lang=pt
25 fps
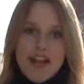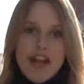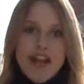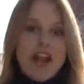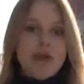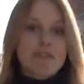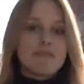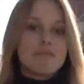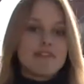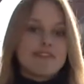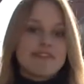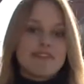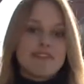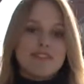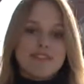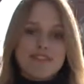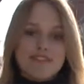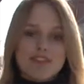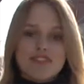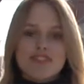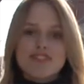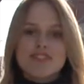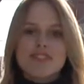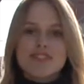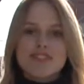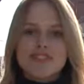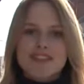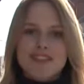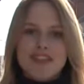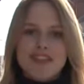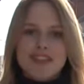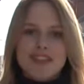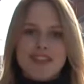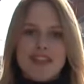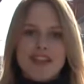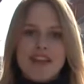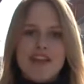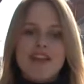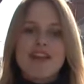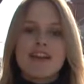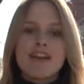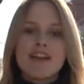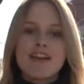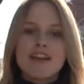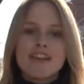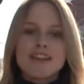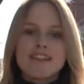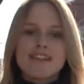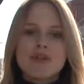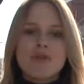Representantes da secretaria
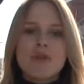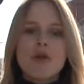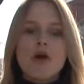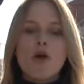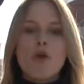estão